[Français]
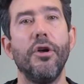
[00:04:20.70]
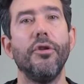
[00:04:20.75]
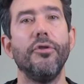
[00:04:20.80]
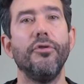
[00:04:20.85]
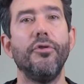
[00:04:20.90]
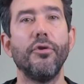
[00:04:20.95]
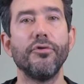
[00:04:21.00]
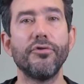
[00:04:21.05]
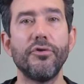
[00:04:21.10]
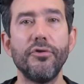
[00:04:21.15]

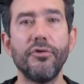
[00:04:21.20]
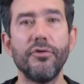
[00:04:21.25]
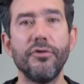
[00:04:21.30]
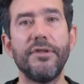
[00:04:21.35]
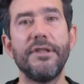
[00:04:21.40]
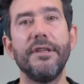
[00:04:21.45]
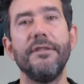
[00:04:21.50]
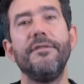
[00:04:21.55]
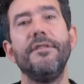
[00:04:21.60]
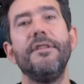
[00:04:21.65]
Dans une
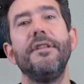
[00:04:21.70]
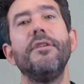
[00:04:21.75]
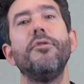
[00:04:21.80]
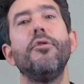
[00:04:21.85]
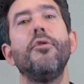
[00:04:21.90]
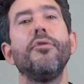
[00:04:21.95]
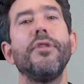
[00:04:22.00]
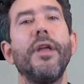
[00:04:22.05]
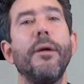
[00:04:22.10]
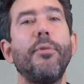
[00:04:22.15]
de ses
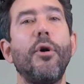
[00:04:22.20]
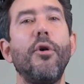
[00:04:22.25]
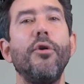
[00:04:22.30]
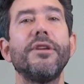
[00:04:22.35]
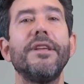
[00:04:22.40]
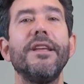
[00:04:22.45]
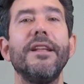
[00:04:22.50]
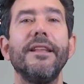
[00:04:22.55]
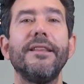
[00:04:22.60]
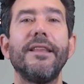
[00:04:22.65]
vidéos, on
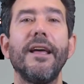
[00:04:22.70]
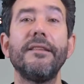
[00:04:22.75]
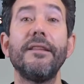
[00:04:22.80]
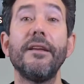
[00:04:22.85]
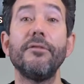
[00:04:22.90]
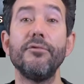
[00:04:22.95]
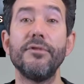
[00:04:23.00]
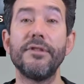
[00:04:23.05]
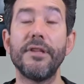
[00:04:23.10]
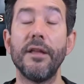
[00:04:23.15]
apprend qu'il est
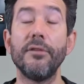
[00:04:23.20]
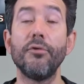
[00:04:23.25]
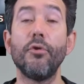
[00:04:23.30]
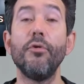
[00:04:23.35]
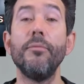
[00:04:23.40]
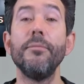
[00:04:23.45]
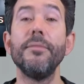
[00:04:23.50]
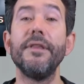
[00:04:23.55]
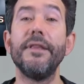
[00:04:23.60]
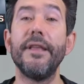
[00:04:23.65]
atteint du
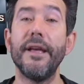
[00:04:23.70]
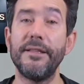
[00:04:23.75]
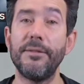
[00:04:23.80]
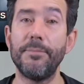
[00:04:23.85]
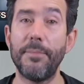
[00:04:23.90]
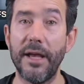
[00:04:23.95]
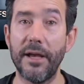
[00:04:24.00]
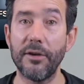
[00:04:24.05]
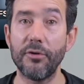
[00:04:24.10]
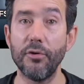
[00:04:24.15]
syndrome
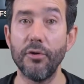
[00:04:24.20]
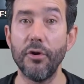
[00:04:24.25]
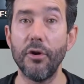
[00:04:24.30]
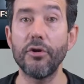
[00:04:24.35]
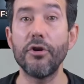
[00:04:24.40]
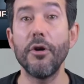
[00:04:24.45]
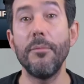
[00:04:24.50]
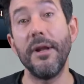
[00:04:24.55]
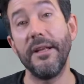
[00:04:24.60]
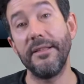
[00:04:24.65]
d'Asperger,
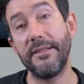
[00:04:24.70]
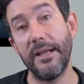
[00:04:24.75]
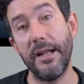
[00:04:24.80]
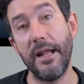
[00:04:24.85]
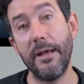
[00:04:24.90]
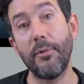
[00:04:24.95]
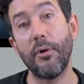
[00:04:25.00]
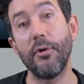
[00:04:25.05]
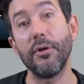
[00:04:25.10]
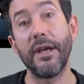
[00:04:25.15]
comme la
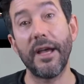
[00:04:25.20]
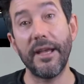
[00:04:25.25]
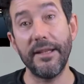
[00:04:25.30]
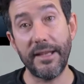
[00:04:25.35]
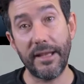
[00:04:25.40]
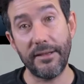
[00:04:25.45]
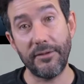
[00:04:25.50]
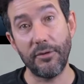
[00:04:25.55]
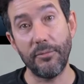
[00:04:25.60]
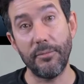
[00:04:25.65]
célèbre
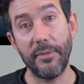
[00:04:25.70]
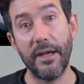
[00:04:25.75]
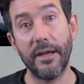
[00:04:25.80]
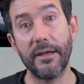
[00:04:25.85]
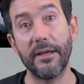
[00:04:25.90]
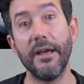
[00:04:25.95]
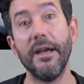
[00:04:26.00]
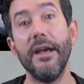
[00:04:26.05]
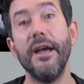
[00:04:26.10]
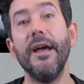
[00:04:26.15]
Greta
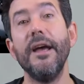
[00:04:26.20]
Thunberg.